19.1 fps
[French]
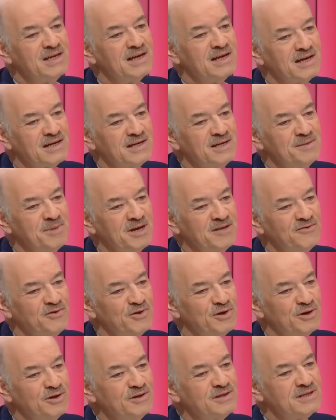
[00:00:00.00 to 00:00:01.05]
il y a un climat de
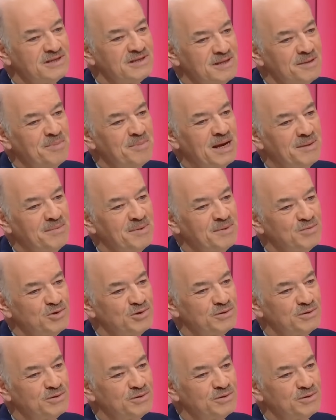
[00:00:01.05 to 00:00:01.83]
violence et ce n'est pas la même